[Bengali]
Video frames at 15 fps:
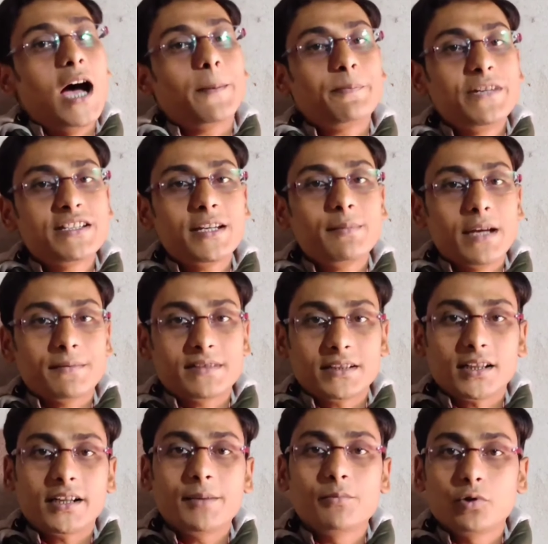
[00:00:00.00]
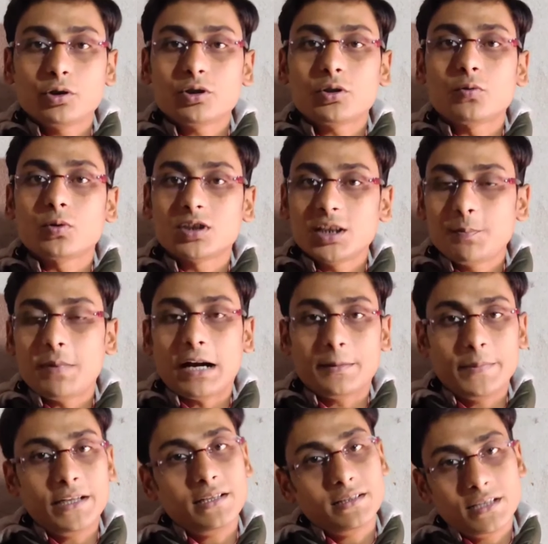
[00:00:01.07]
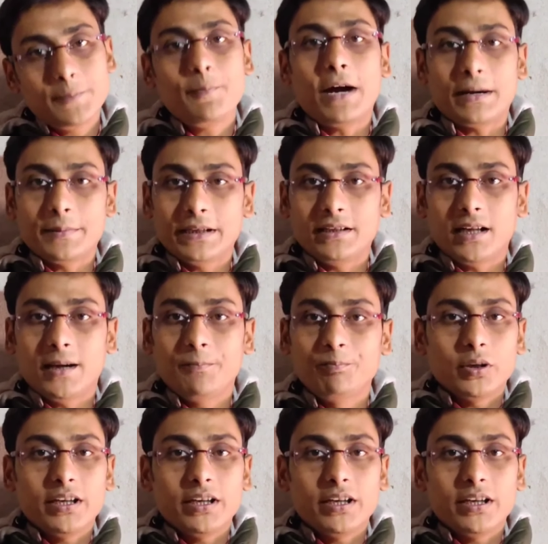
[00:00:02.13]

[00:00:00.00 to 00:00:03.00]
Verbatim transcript: আপনি সেই ব্যবসাটাকে মূলত করতে পারবেন কি পারবেন না